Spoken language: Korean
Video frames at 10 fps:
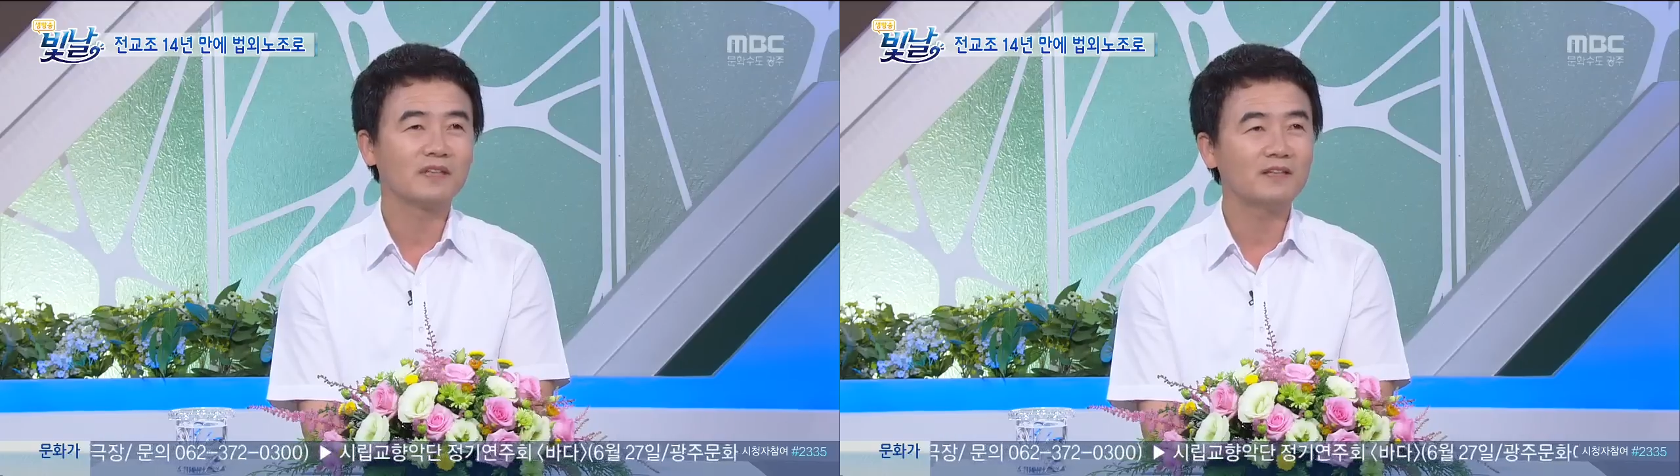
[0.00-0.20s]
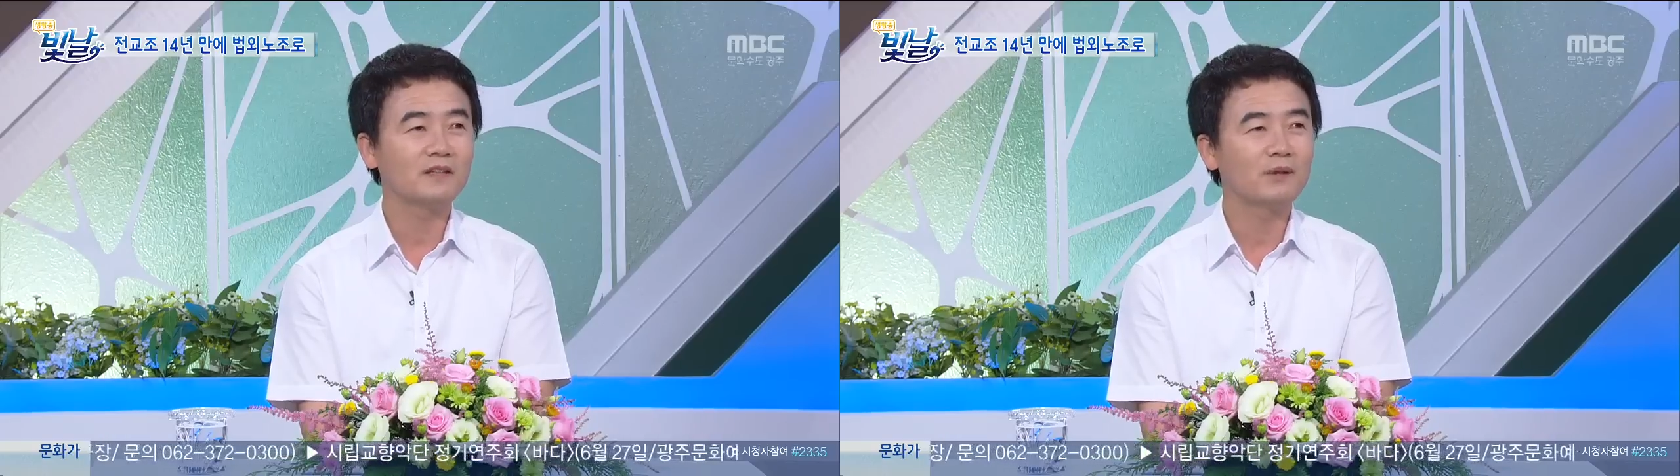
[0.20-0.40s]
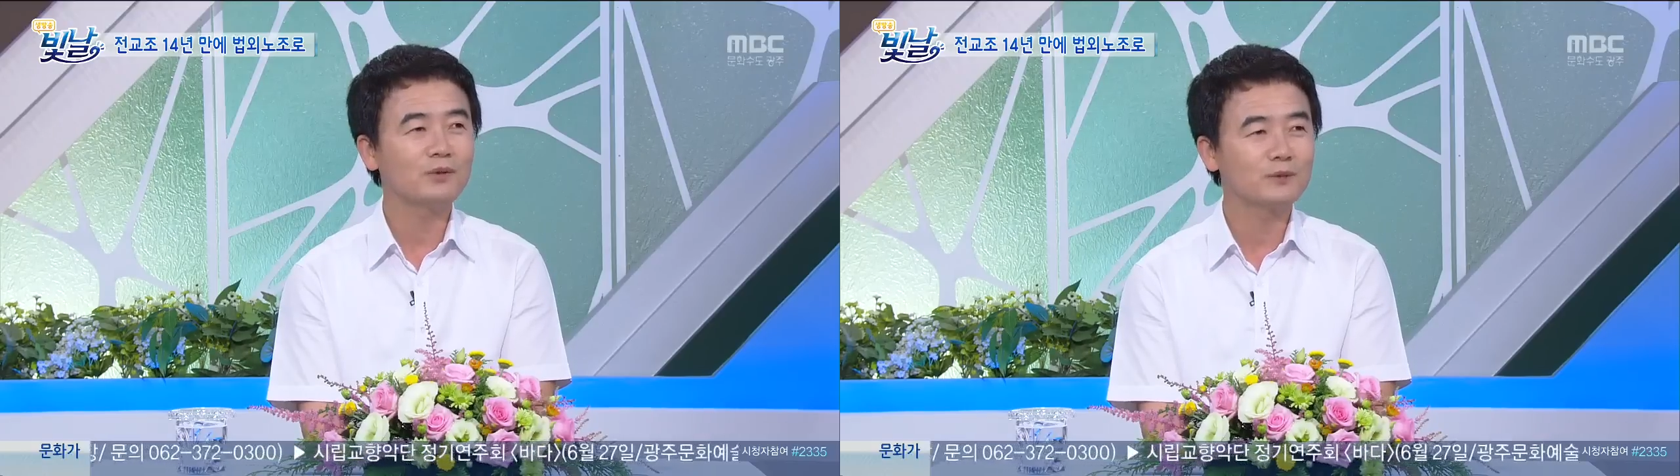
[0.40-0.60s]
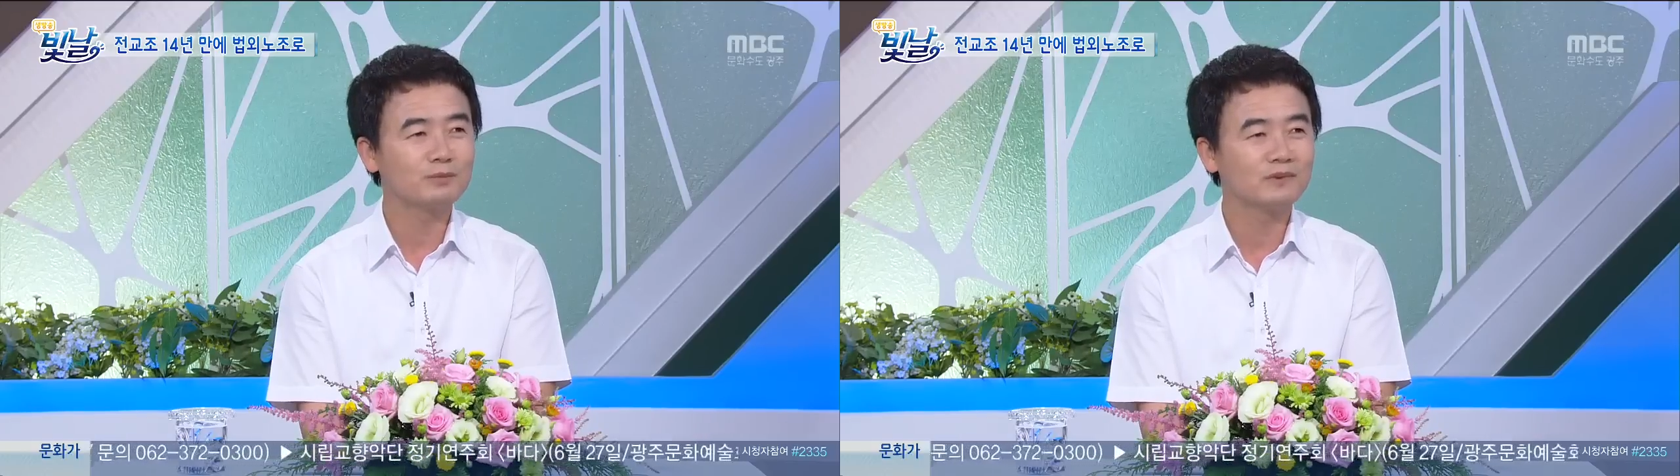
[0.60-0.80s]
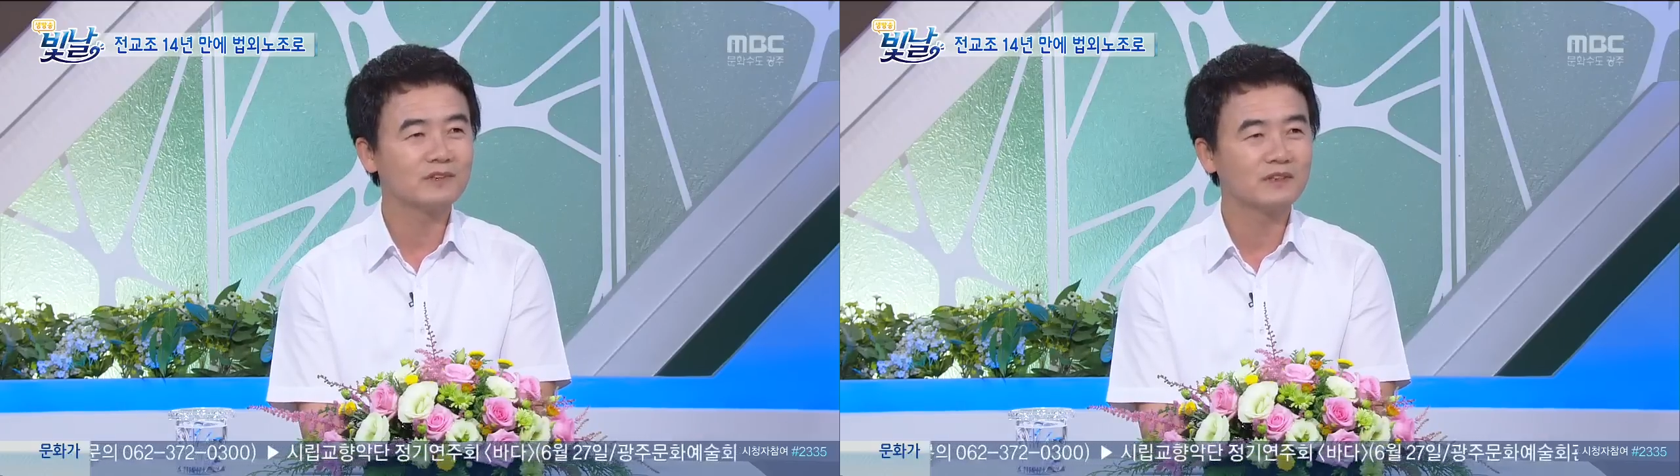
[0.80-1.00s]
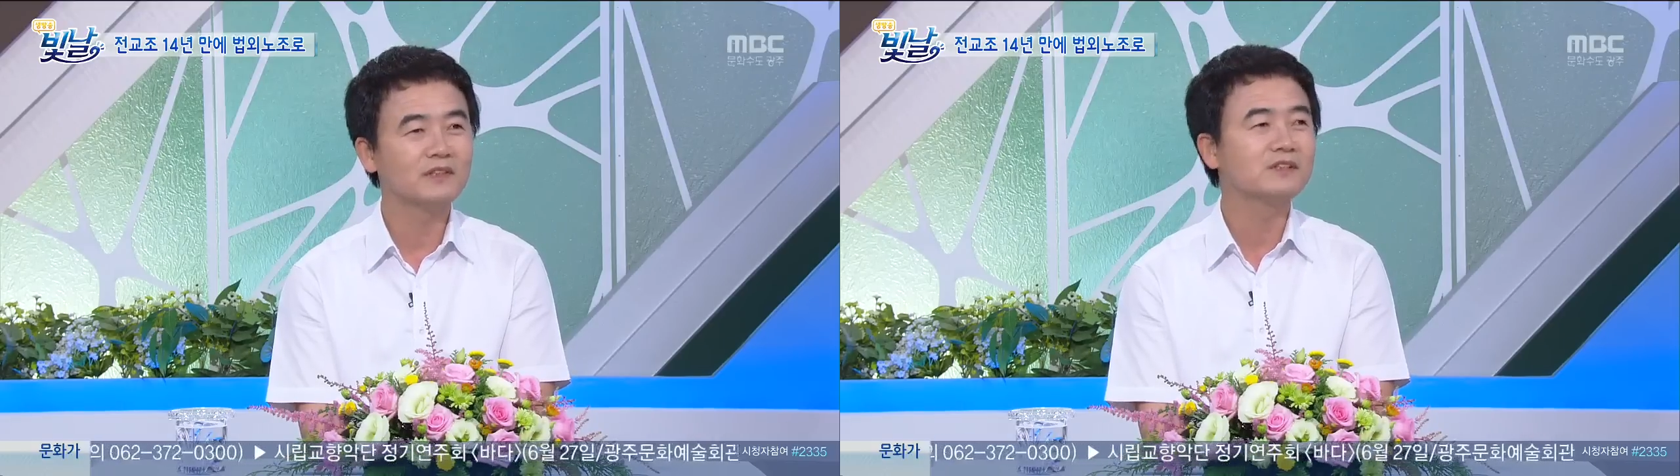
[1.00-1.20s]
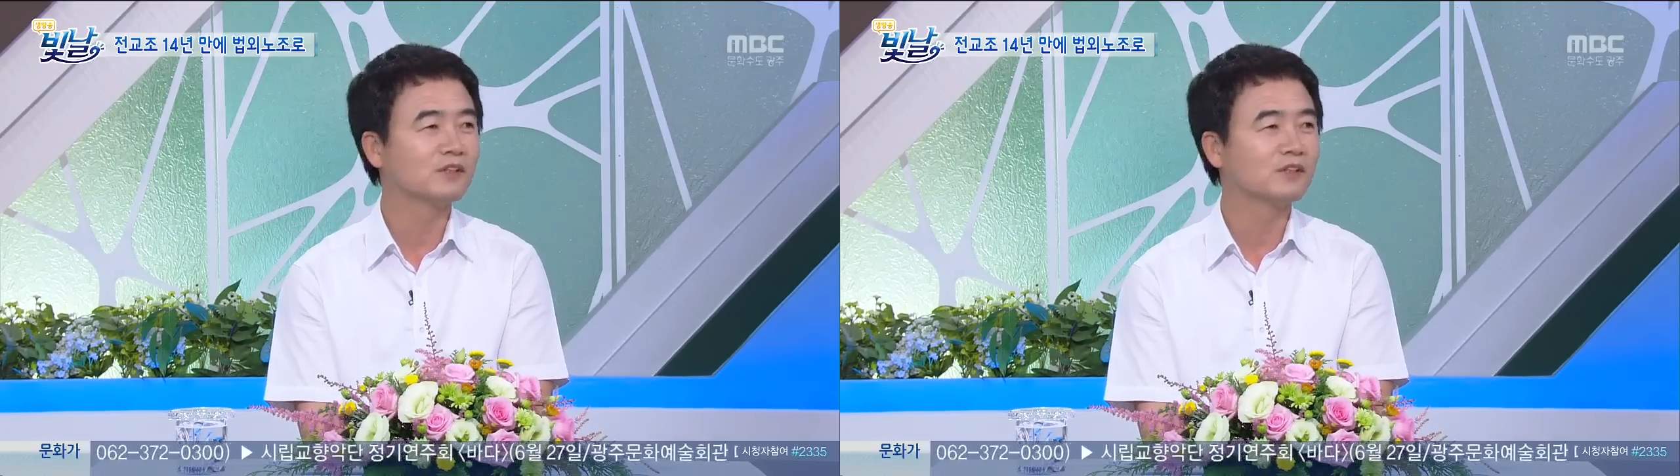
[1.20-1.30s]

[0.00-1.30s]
떼어내고 싶은 것이 현